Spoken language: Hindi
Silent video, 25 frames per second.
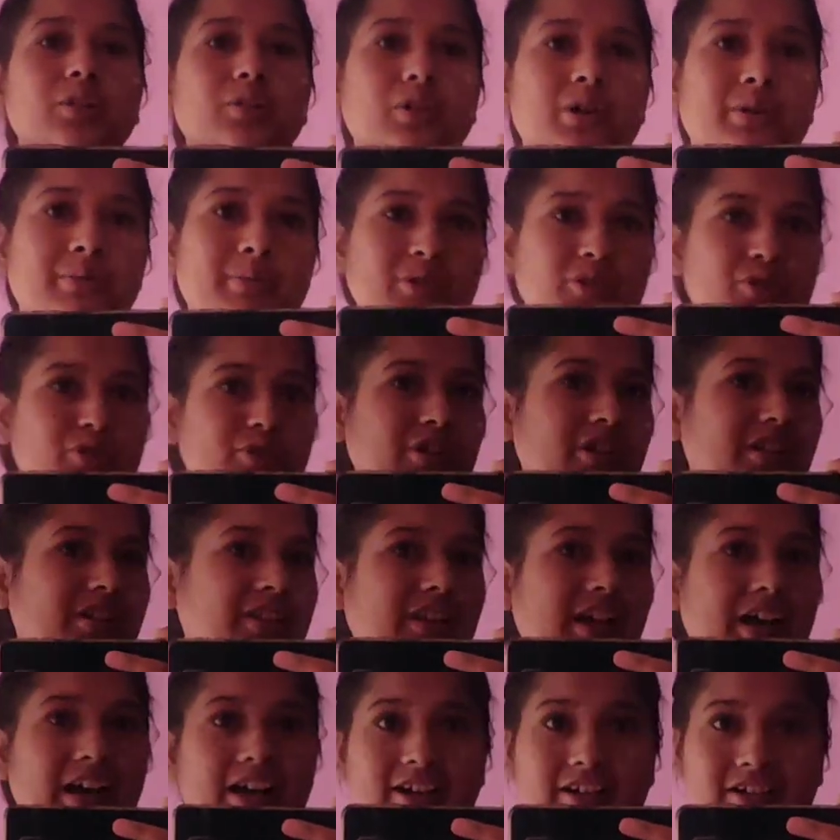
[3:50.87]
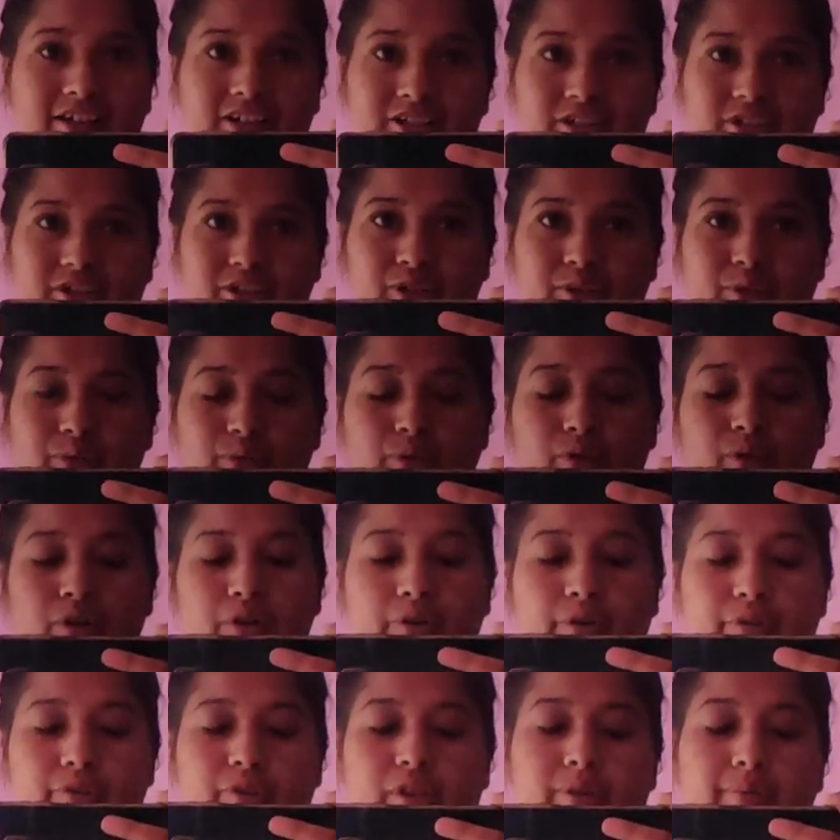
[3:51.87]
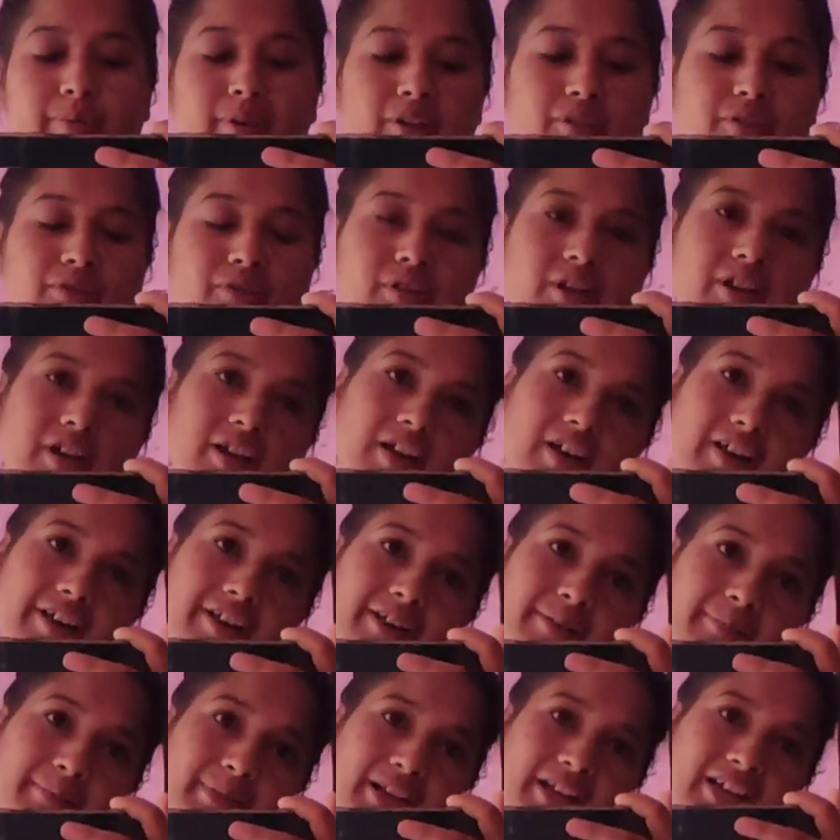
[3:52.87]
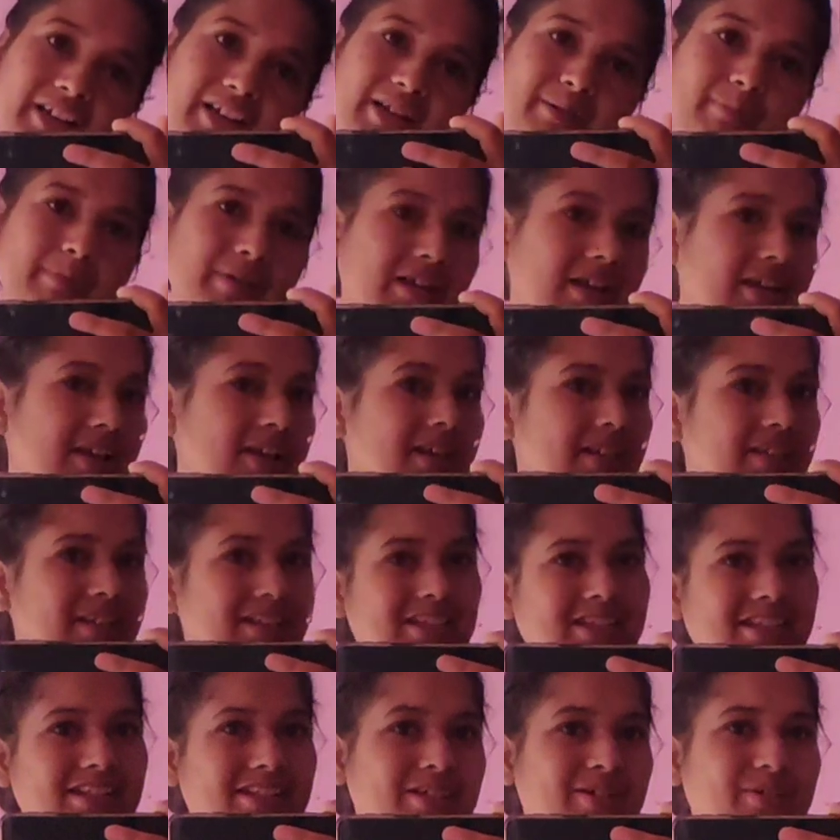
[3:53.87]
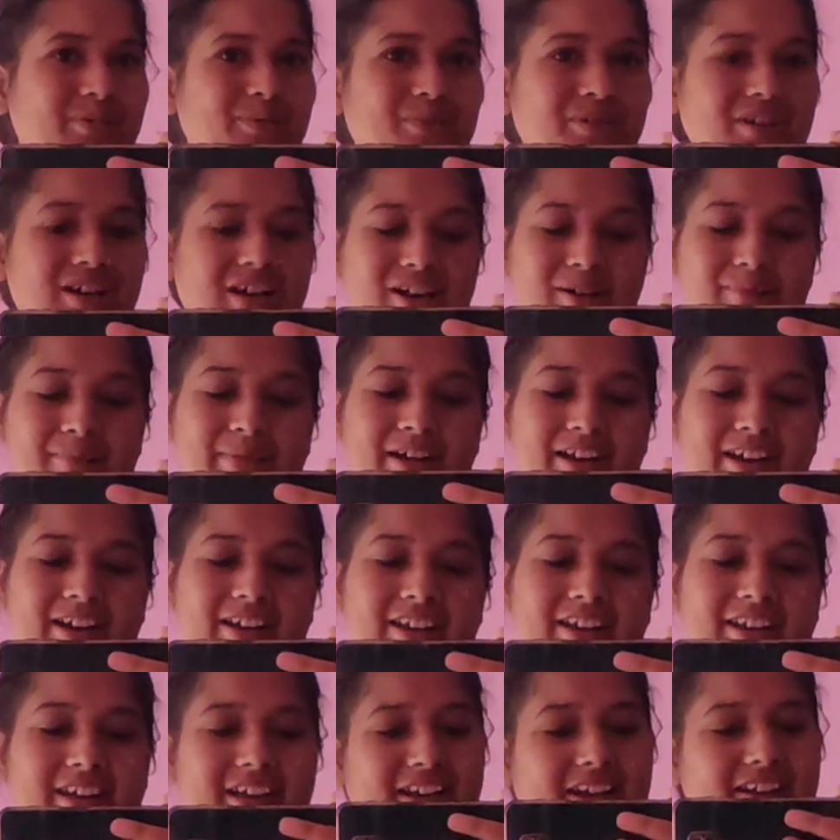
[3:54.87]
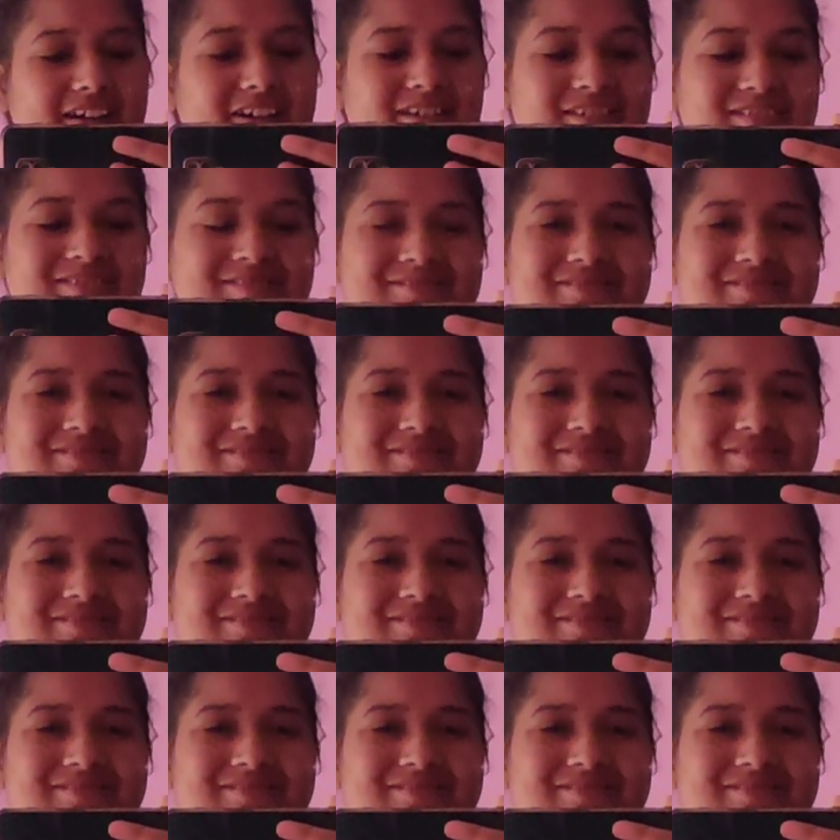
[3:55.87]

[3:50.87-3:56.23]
तो अब मैं जो है ना दाल लगती हूँ उसके बाद जो है ना खाना बनाने में इजी होगा हमारे लिए है ना